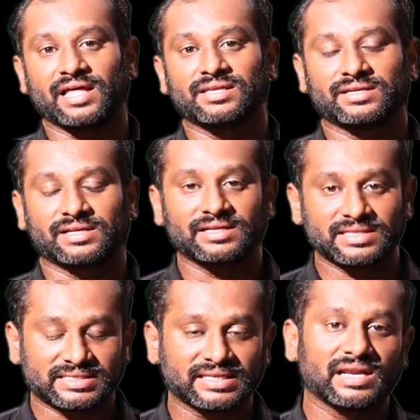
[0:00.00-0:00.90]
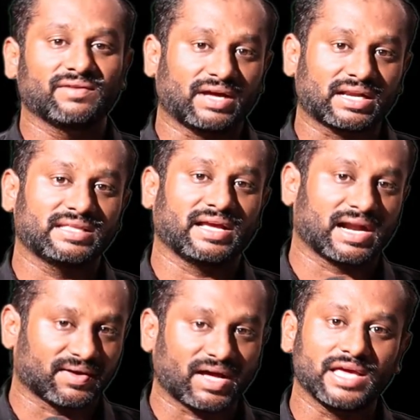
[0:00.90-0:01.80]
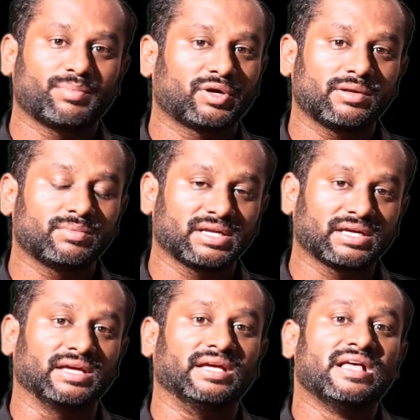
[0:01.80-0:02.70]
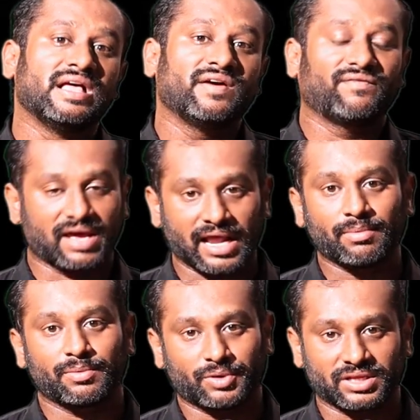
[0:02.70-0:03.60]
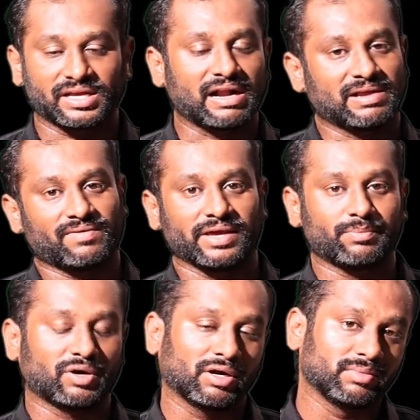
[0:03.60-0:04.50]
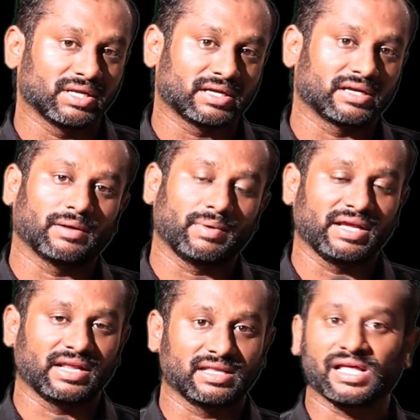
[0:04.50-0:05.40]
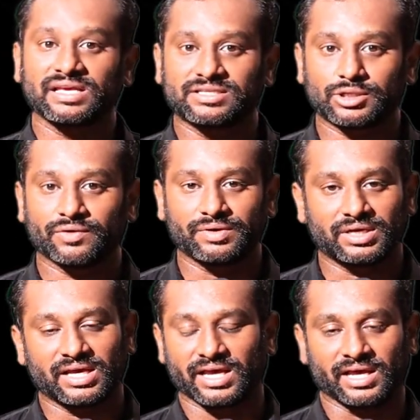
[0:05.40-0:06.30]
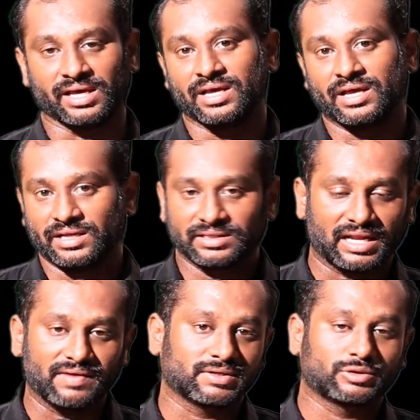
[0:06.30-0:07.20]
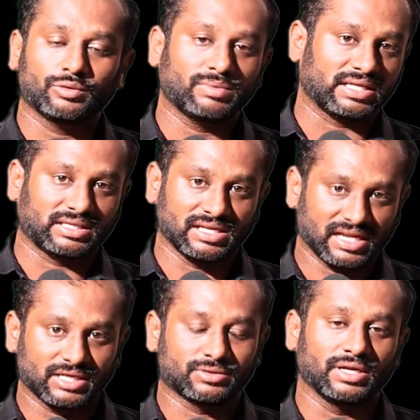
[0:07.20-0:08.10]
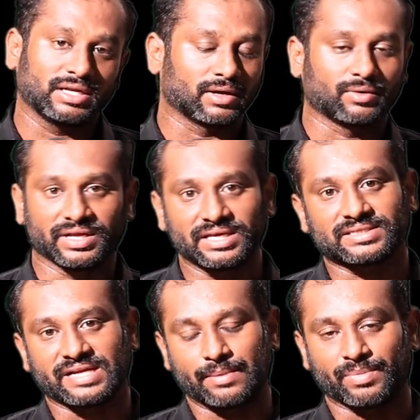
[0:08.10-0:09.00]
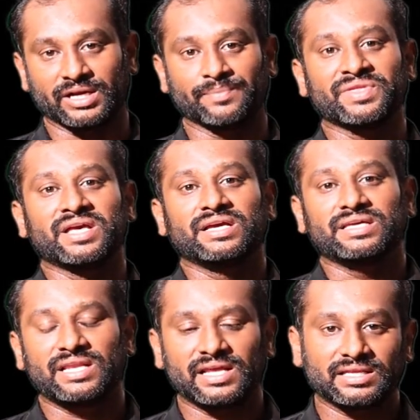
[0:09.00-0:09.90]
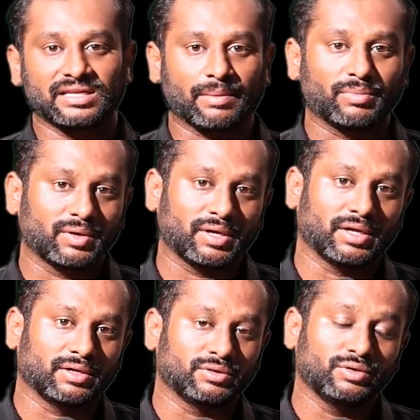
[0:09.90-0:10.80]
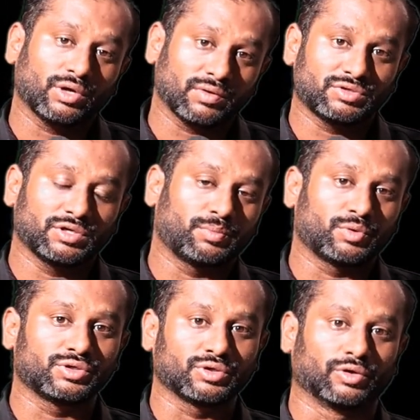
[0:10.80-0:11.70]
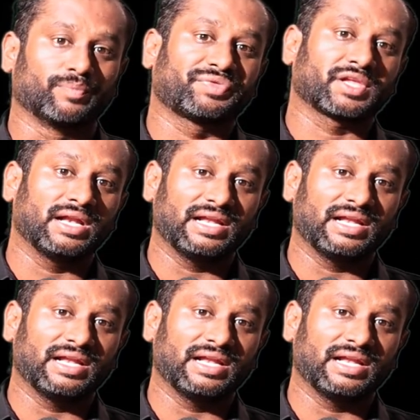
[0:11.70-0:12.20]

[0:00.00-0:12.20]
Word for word: அது இந்த சிக்னல் வர்றதுக்கான வாய்ப்புகளும் இருக்குது வராமல் போகிறதுக்கான வாய்ப்புகளும் இருக்குது அப்படிங்கிறது தான் இஸ்ரோவினுடைய தலைவர் சோம்நாத் இன்னைக்கு சொல்லியிருக்கக்கூடிய ஸ்டேட்மெண்ட்டு இதிலிருந்து நம்ம இன்னொரு விஷயம் புரிஞ்சுக்கணும்